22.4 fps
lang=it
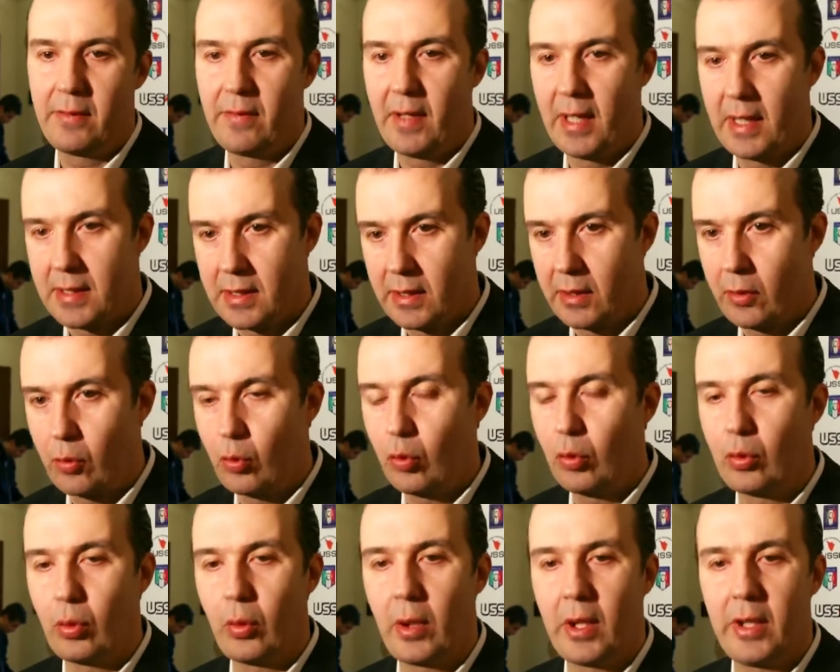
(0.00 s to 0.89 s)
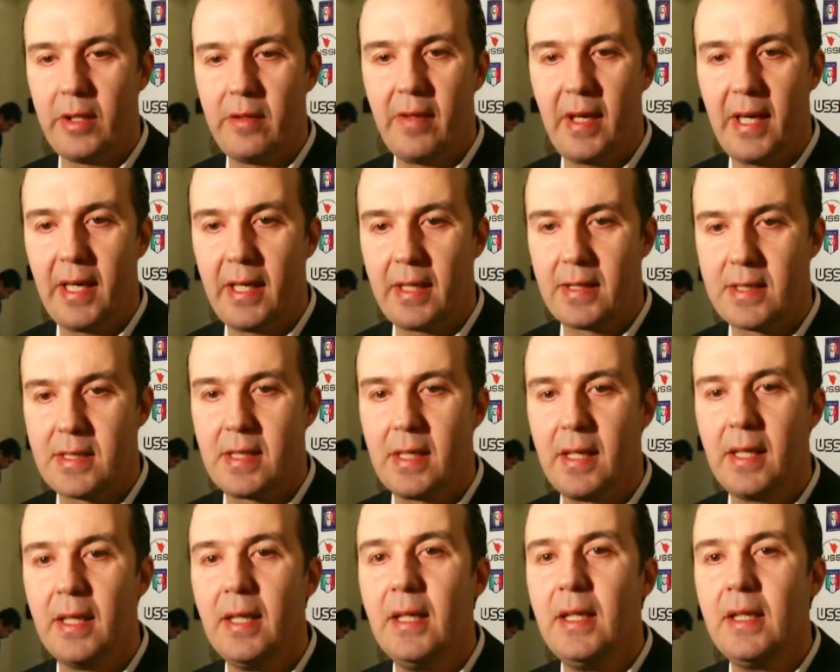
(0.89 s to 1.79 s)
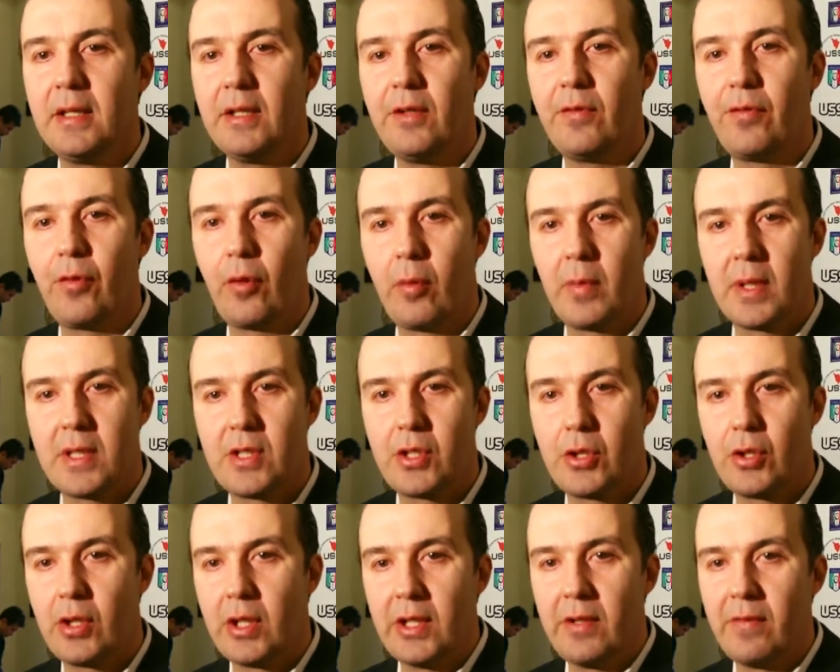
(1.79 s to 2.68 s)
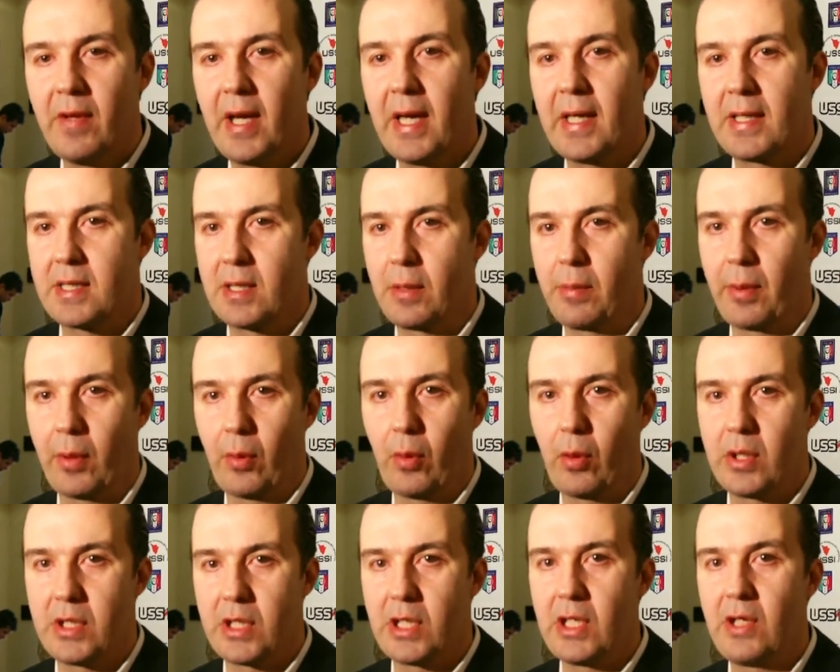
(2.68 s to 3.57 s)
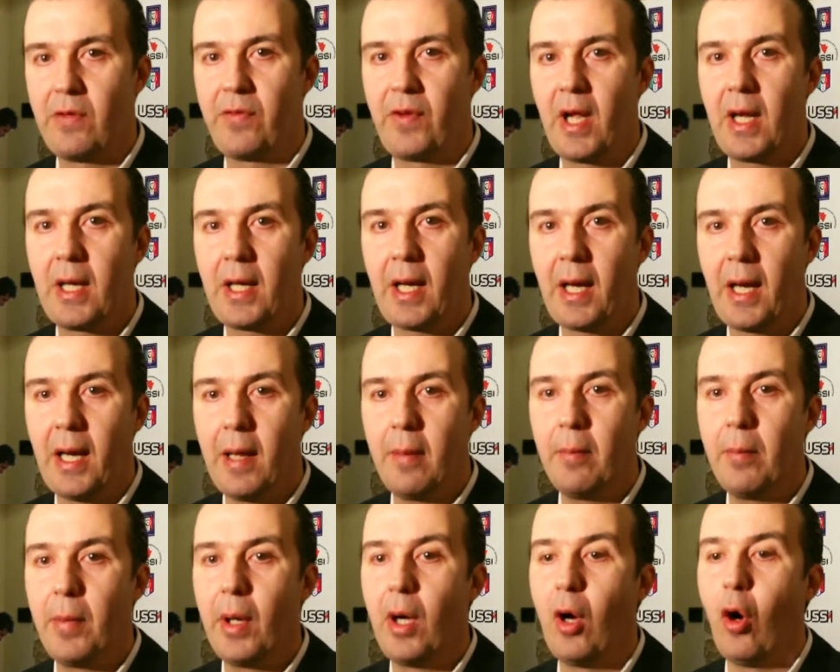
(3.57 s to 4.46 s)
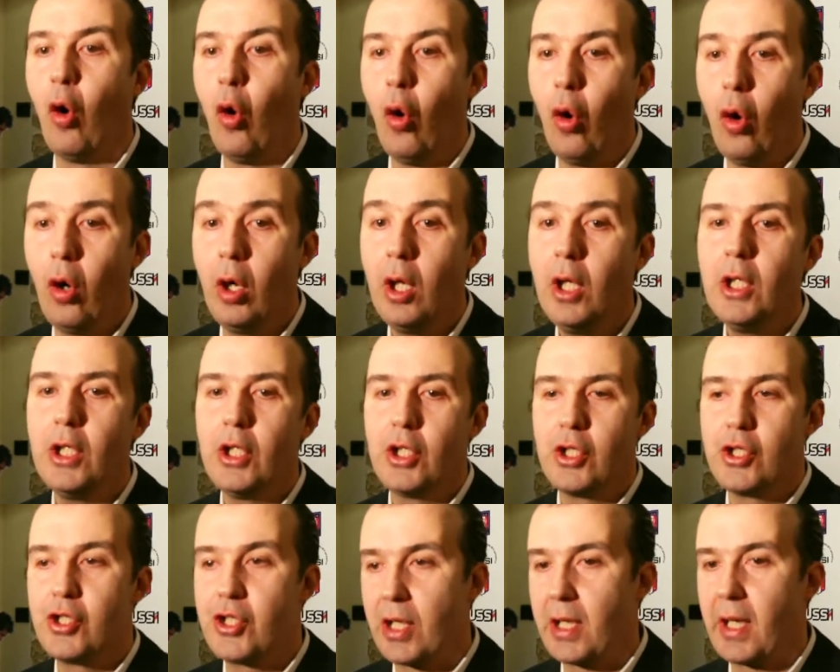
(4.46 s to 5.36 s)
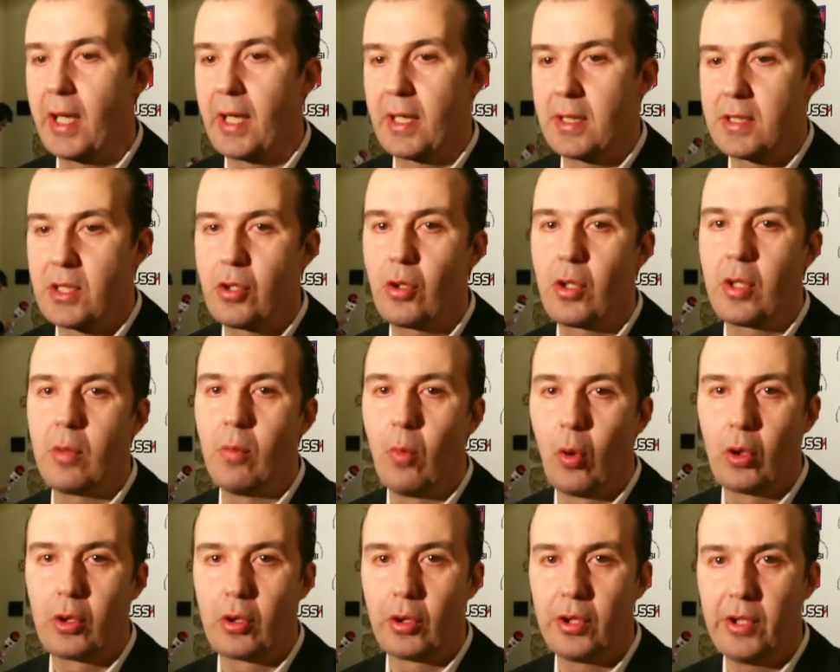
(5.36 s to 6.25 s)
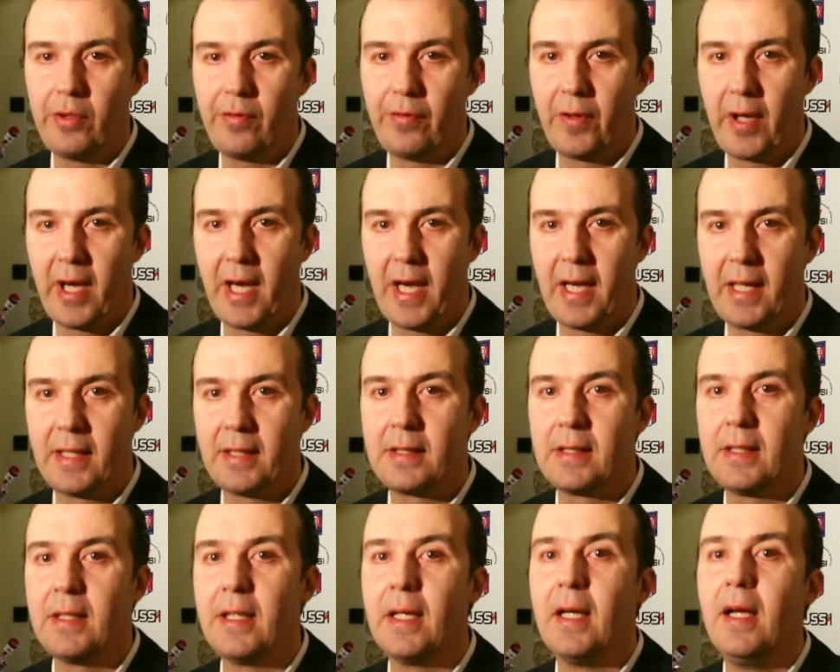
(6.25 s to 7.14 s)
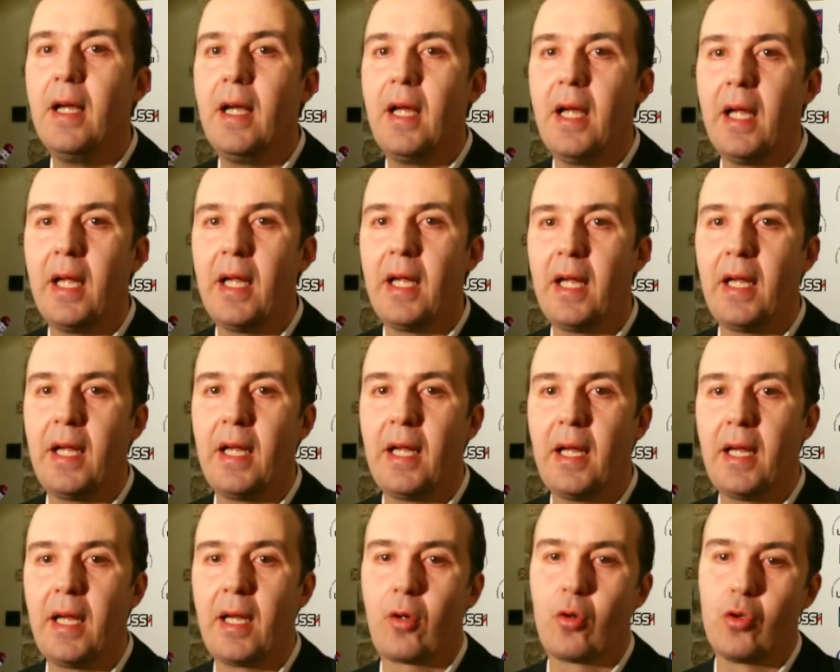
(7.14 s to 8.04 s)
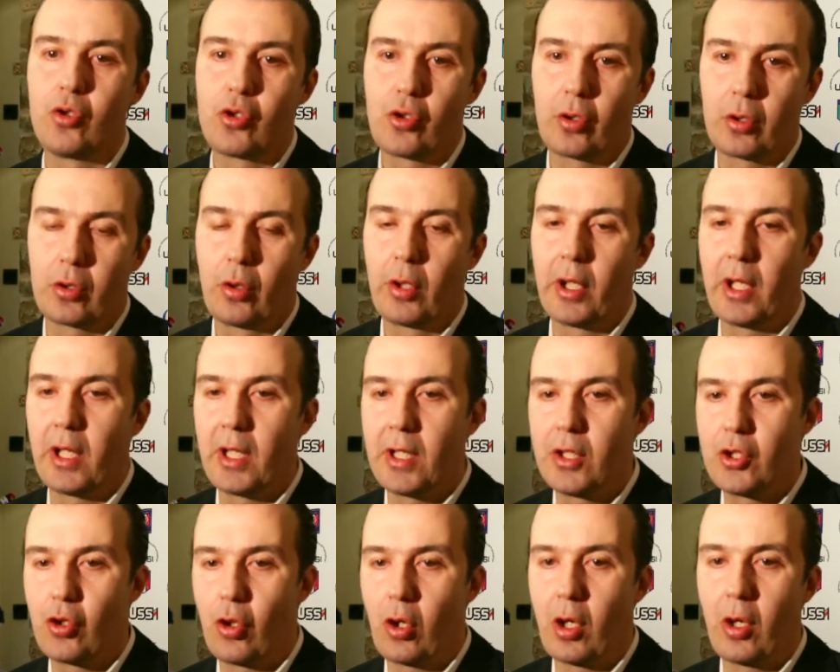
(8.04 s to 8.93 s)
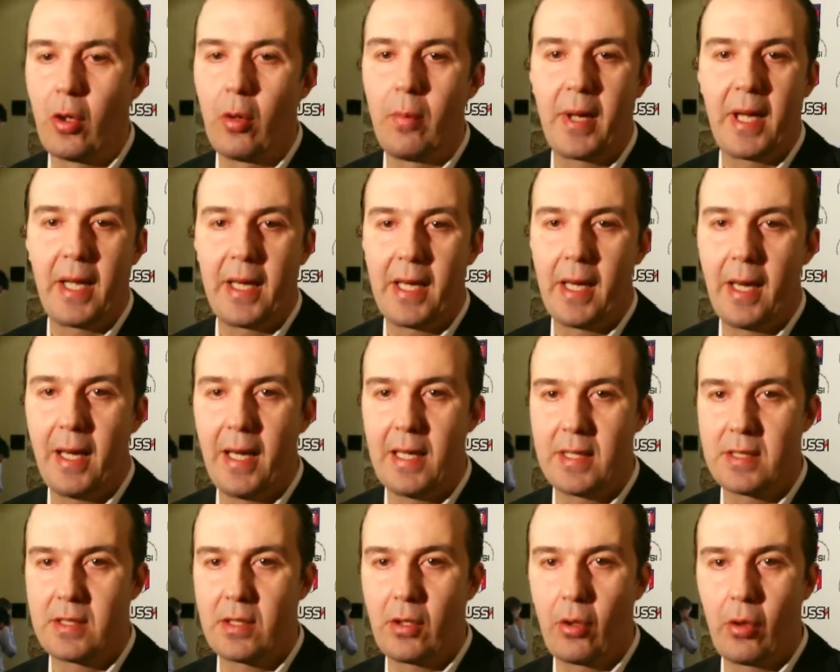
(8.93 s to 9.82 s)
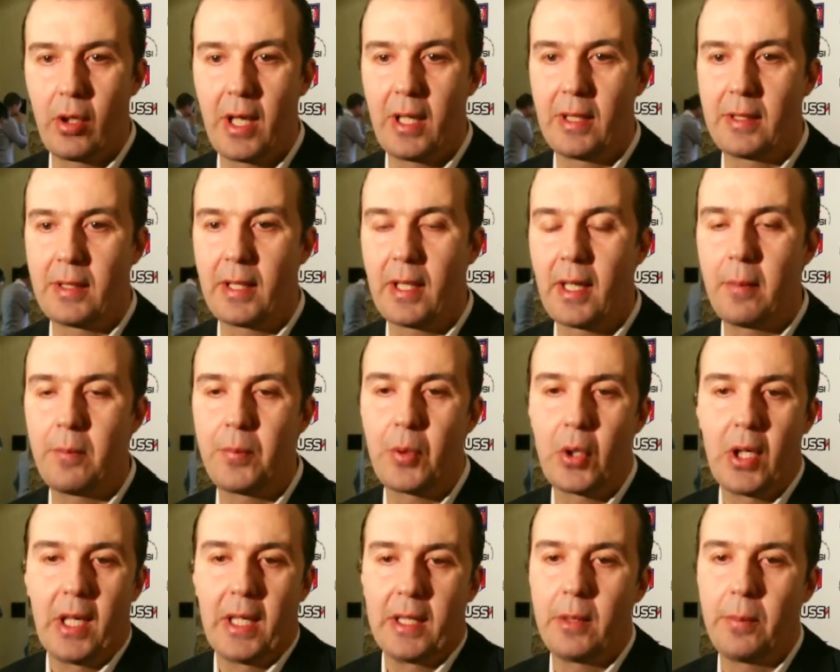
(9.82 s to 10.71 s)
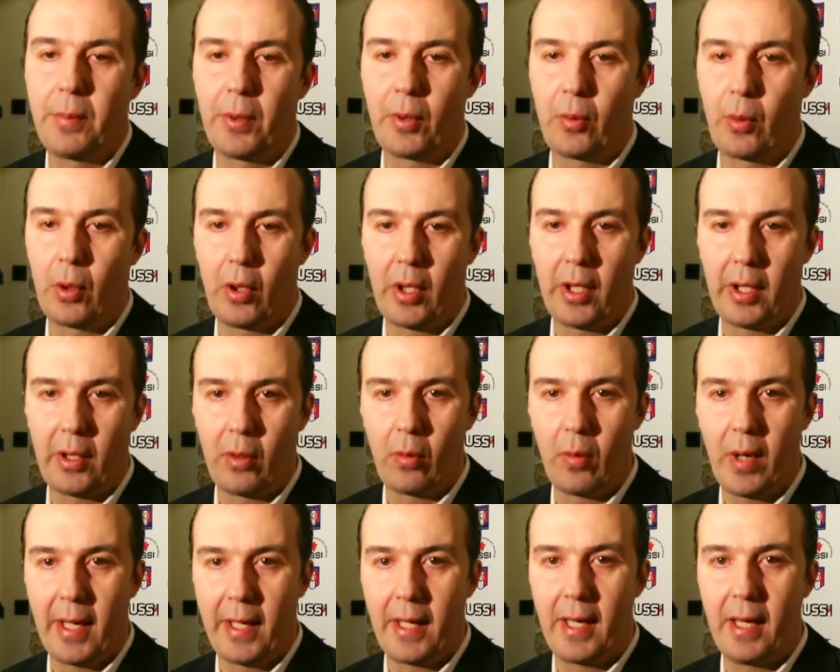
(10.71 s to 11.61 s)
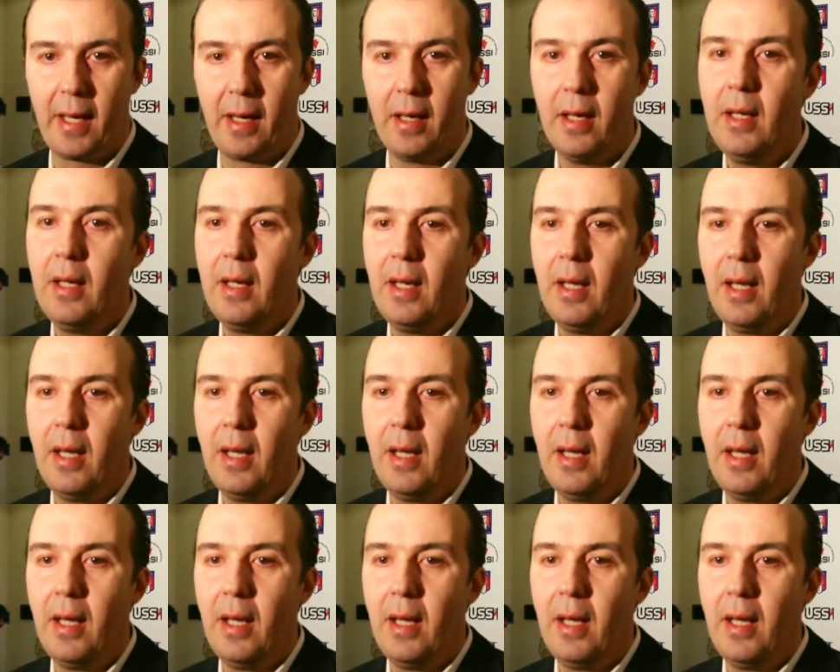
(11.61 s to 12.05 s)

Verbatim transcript: diverse, di culture diverse, di formazioni diverse per quello che significa il club o generazioni molto differenti e, e con giocatori che giocano magari all'estero in altri campionati per quello che riguarda